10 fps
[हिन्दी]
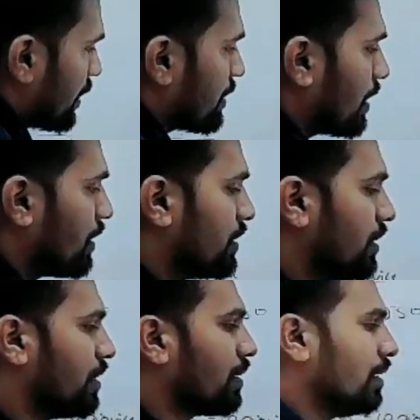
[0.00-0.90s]
ए से लेकर
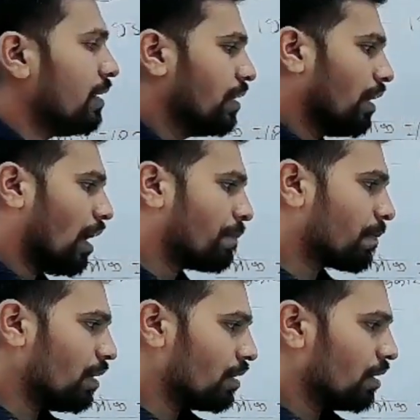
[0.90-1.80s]
जेड तक के
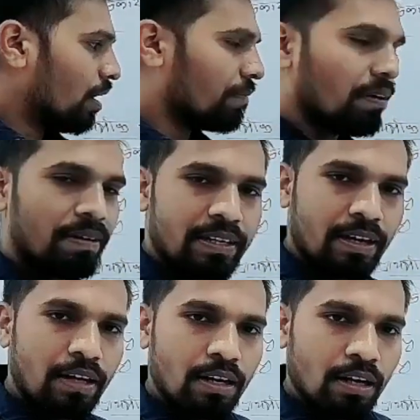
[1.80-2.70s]
आपका
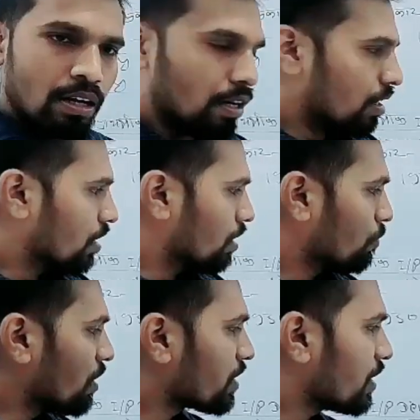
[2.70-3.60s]
अल्फ़ाबेटिकल
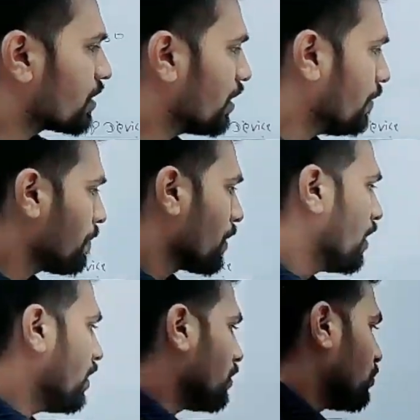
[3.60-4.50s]
वर्ड रहते हैं
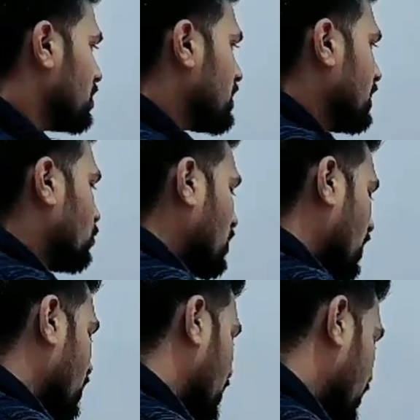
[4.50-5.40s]
है ना तो इसलिए इसको
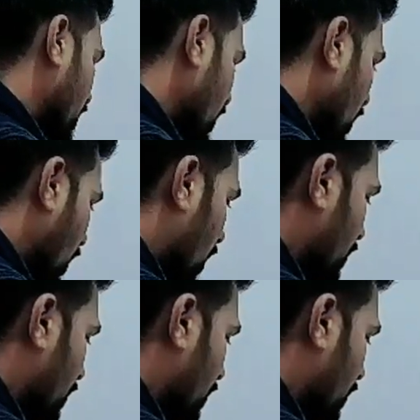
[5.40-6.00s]
क्या कहा जाता है